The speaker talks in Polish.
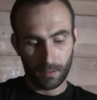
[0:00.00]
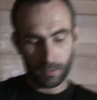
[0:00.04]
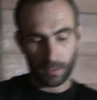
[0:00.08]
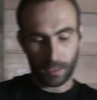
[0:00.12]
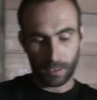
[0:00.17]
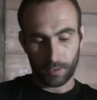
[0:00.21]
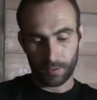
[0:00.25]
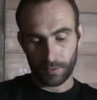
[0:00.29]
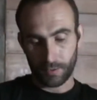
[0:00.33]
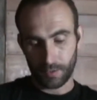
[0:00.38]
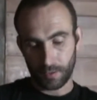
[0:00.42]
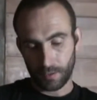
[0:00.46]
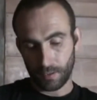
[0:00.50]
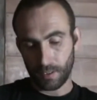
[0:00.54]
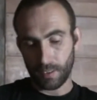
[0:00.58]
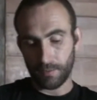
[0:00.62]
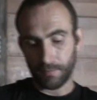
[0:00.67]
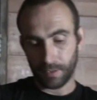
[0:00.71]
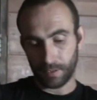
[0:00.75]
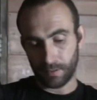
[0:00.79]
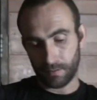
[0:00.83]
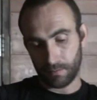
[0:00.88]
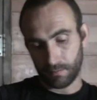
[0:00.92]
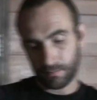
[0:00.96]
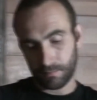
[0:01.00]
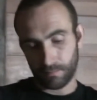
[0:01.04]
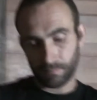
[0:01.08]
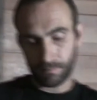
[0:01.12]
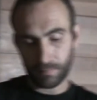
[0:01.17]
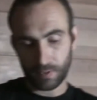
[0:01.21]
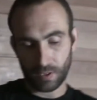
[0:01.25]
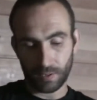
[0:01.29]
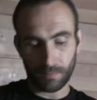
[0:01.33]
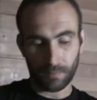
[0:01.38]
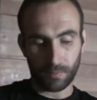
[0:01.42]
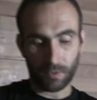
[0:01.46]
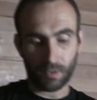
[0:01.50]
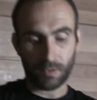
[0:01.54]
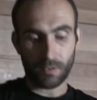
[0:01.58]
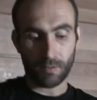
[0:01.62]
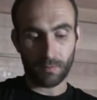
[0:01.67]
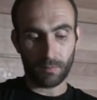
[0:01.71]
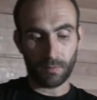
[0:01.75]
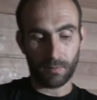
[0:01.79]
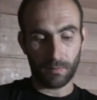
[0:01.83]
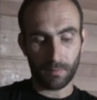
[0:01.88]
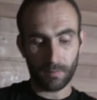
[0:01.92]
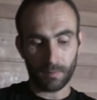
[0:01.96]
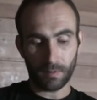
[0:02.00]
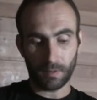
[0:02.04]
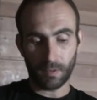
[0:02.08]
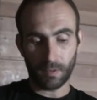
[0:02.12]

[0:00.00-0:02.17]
Także nawet są, to są